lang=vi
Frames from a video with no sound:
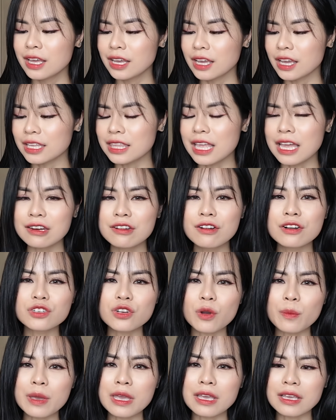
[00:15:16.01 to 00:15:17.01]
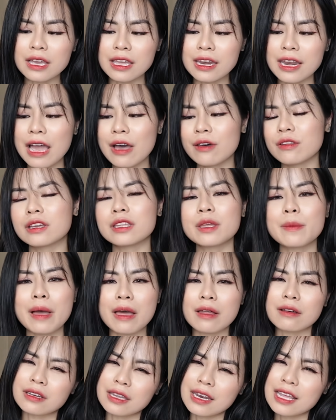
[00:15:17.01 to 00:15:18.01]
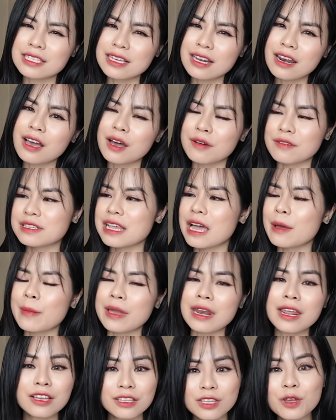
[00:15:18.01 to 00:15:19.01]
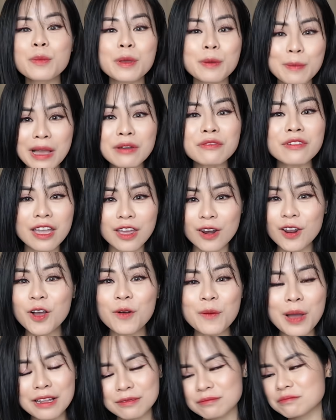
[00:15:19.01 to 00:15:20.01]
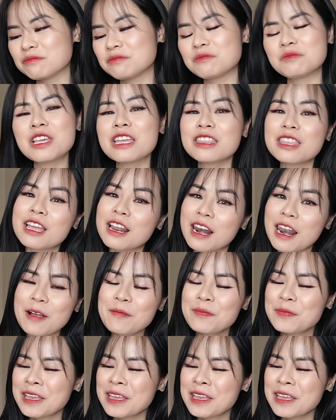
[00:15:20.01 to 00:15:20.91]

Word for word: người ta đưa cho mình cái nào thì người ta bảo cái này chắc là hợp với da mày đấy thôi mình mang về đó các bạn ừ, dễ tính lắm